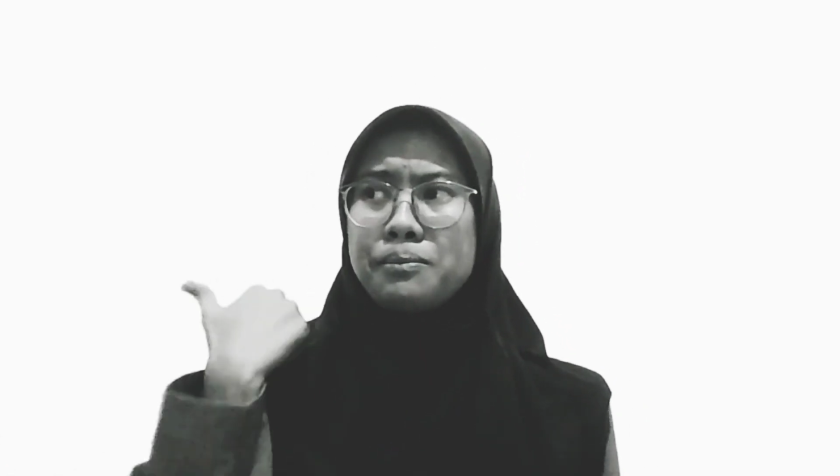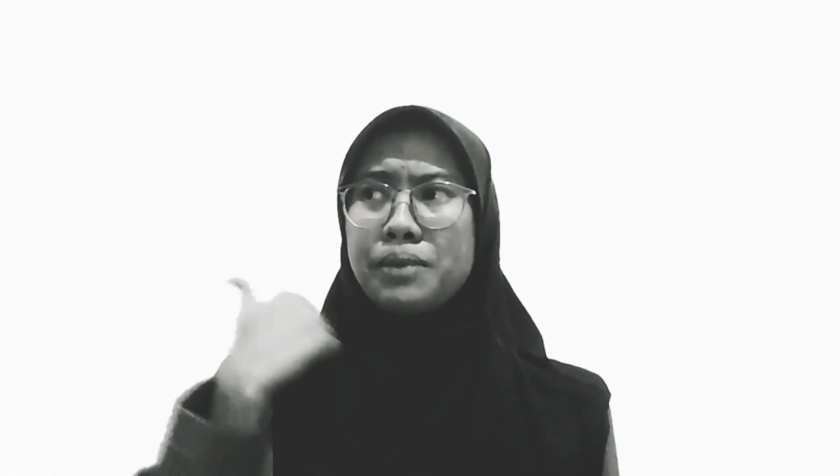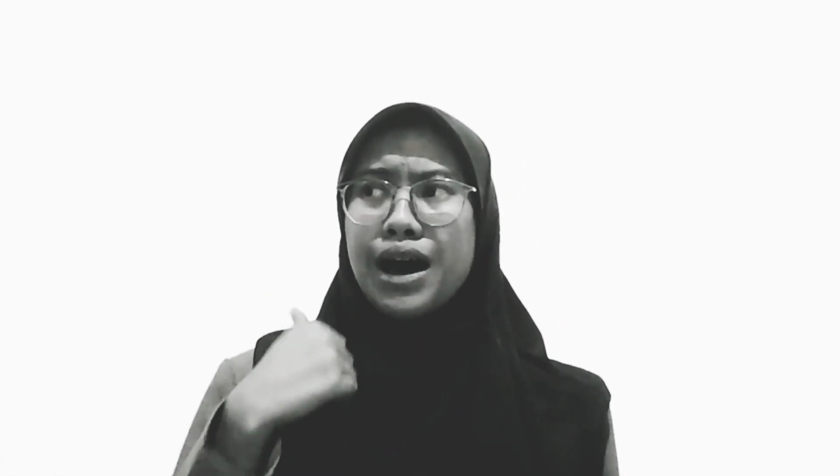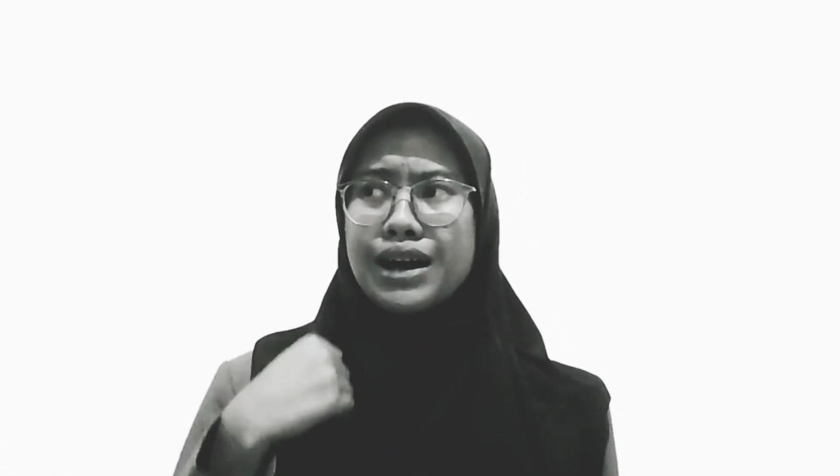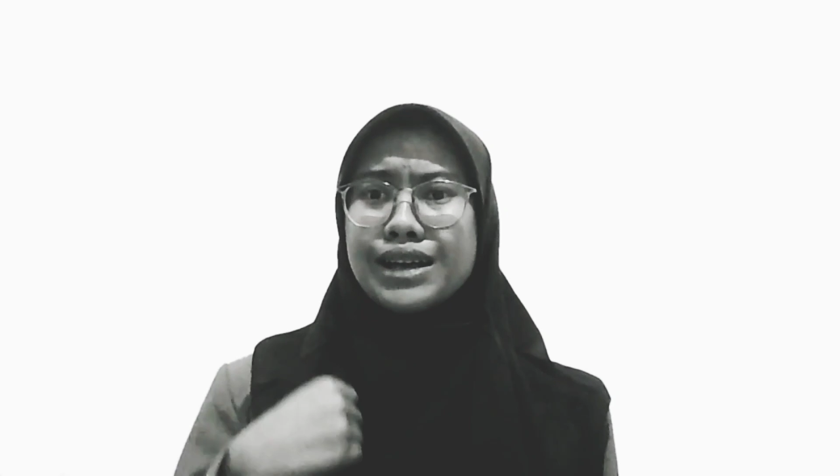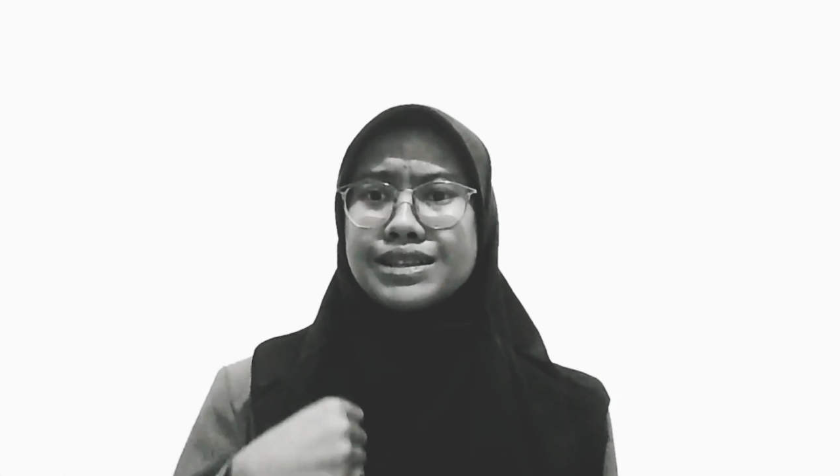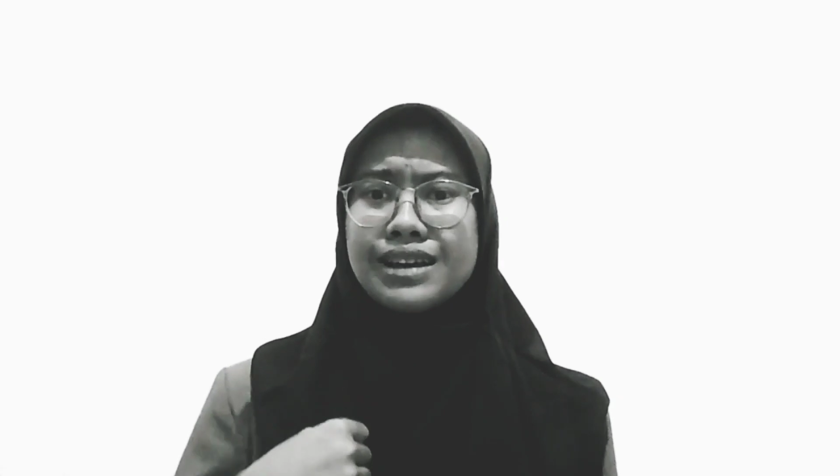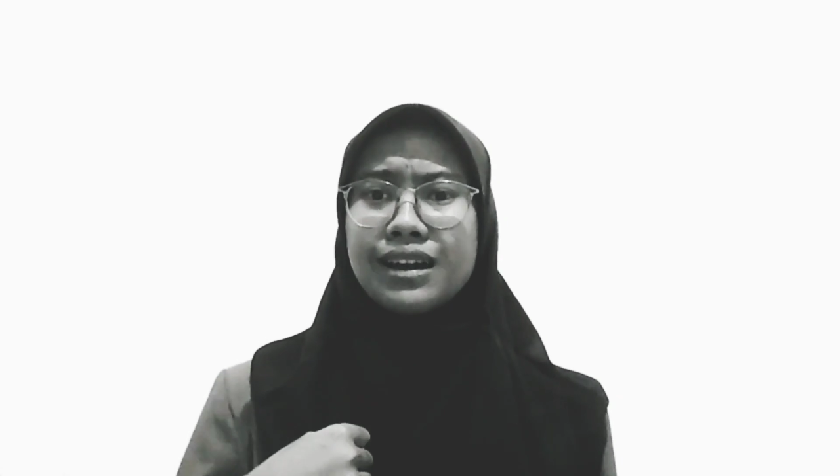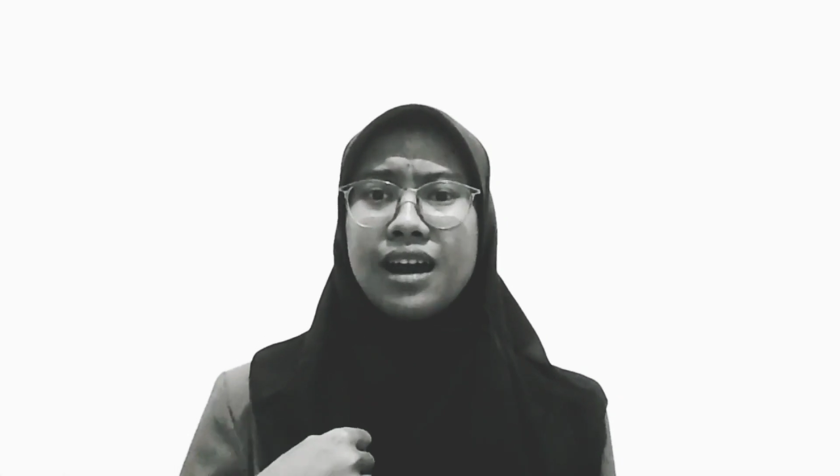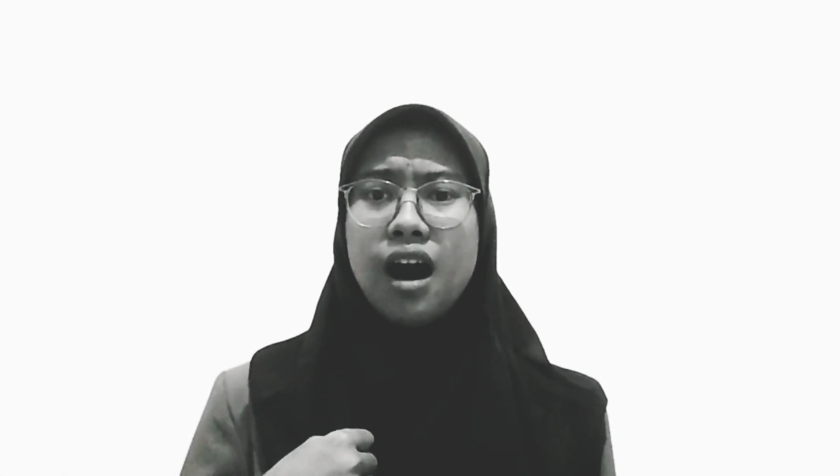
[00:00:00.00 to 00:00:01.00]
lah
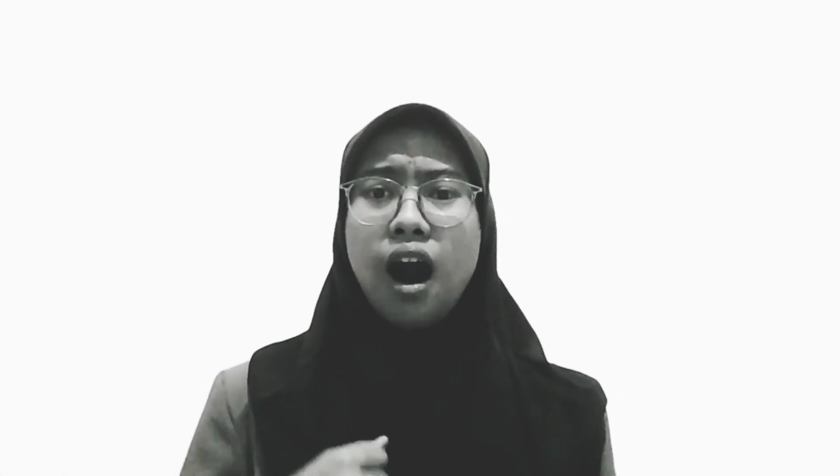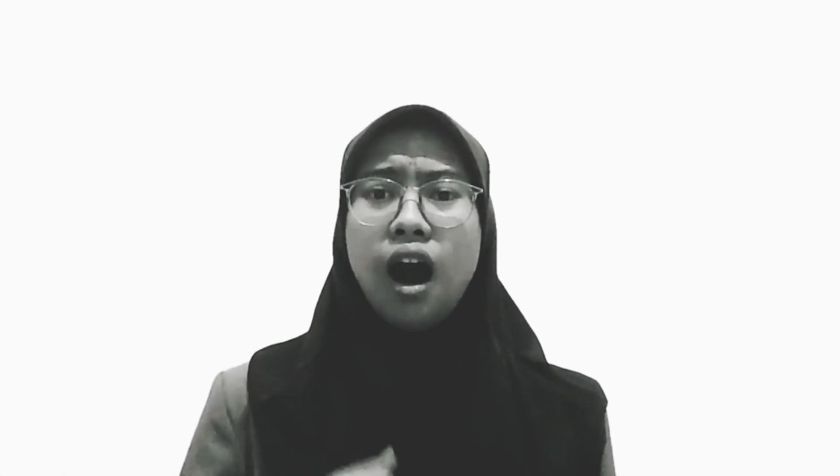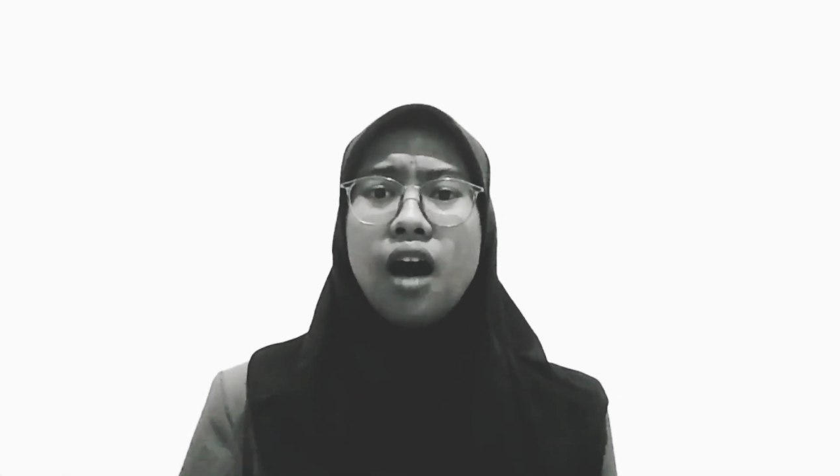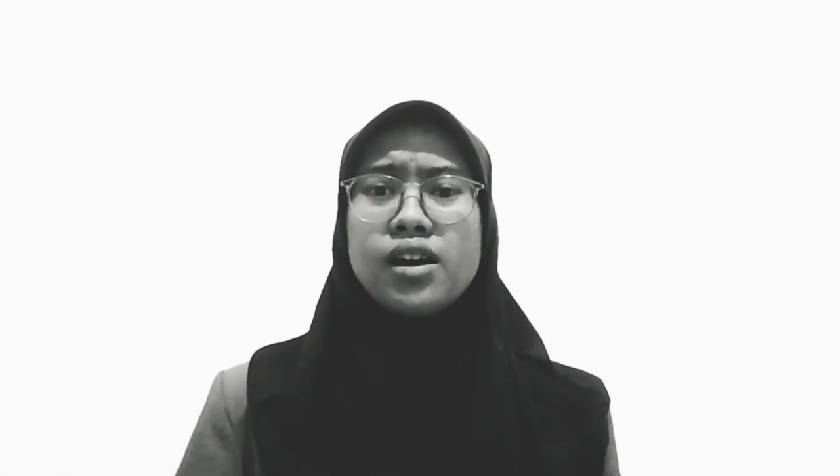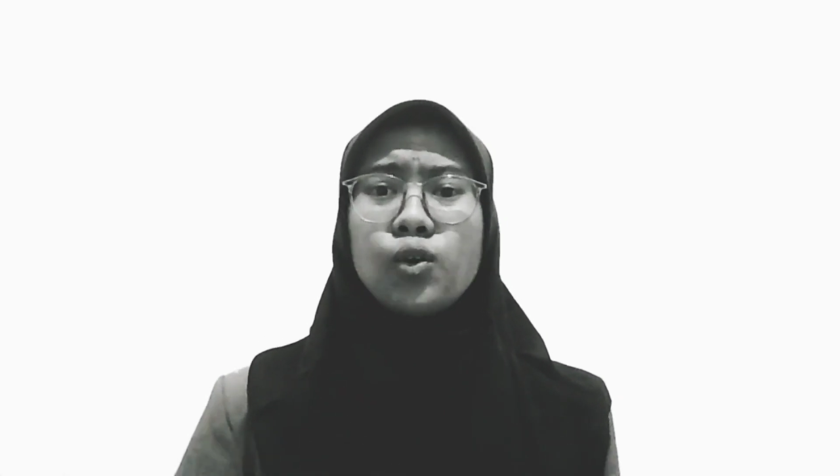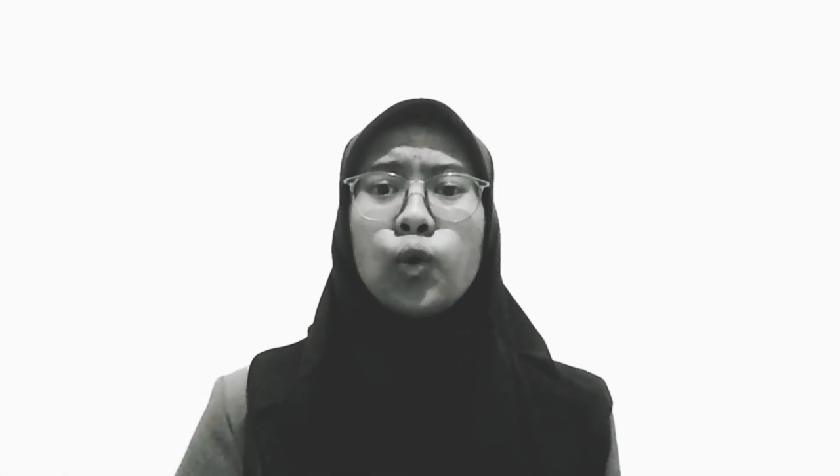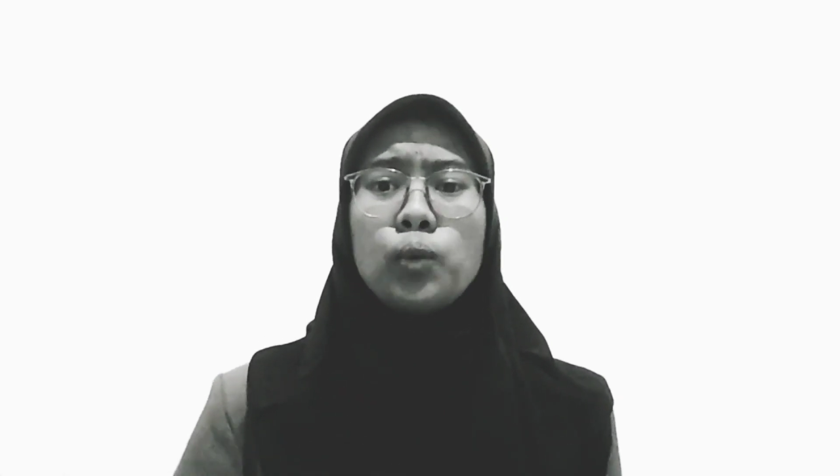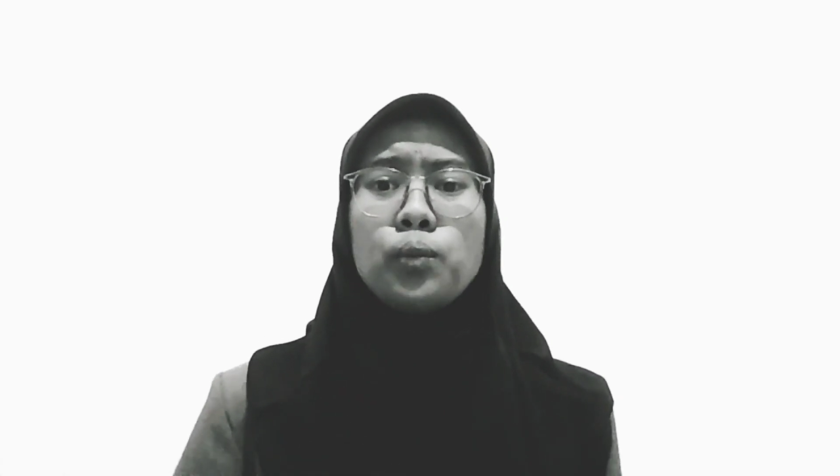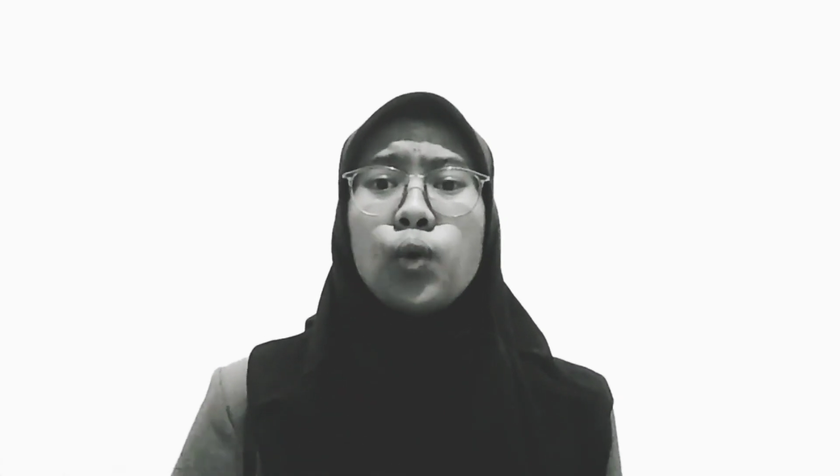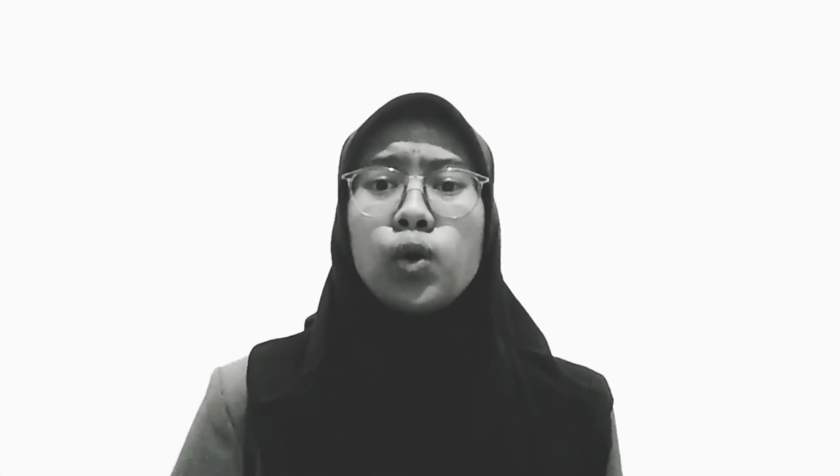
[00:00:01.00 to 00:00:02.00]
kencana ayah
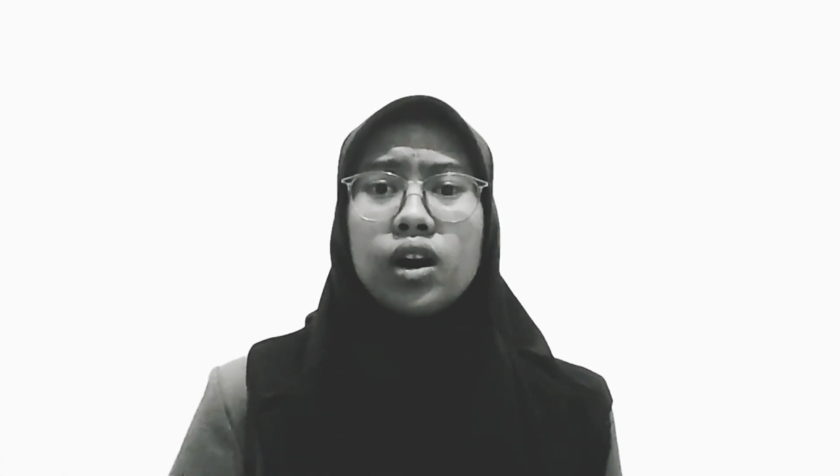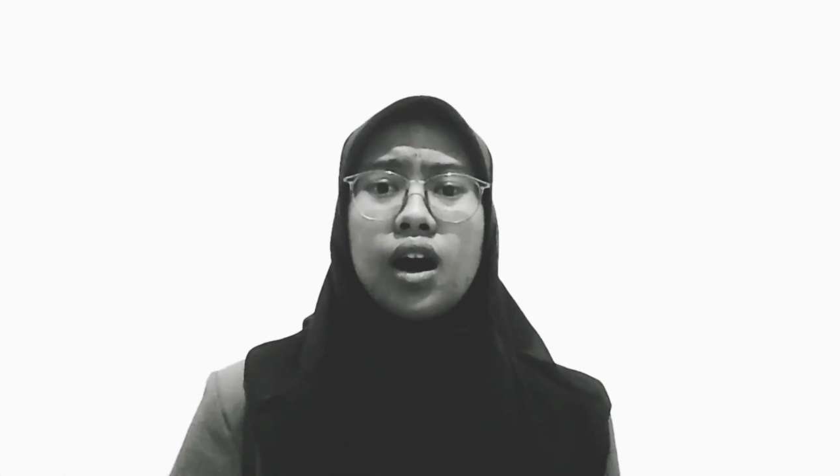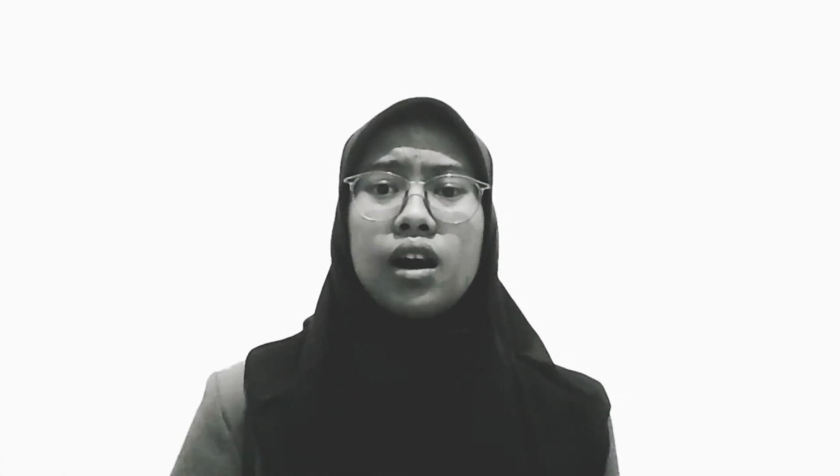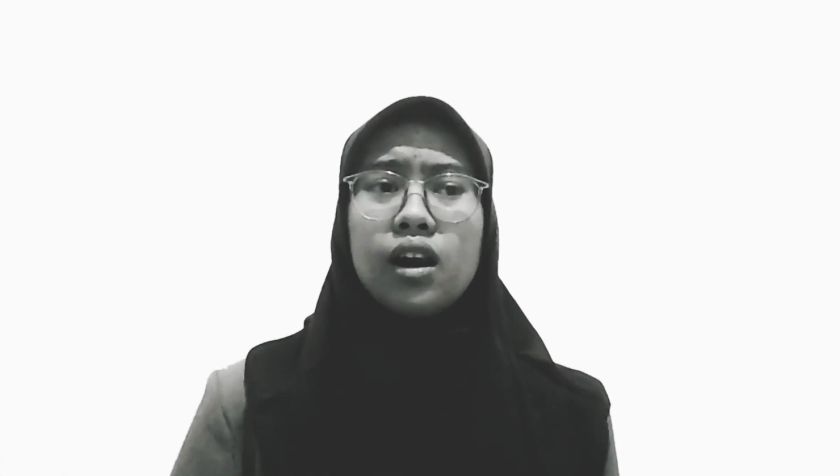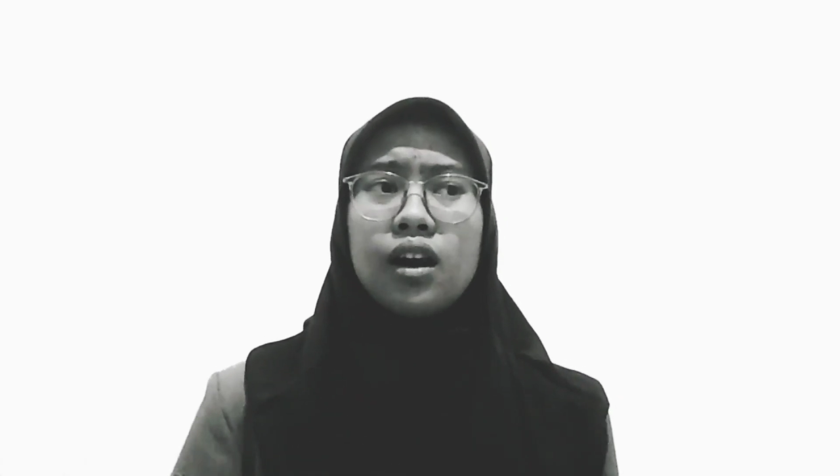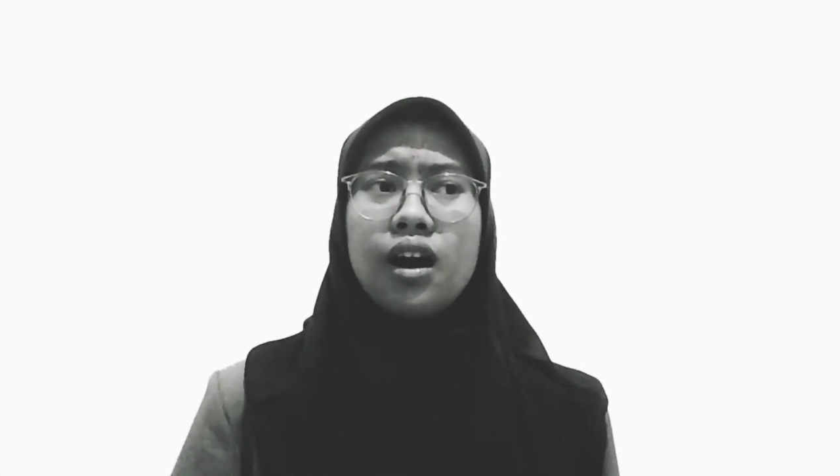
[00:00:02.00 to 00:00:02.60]
kuburan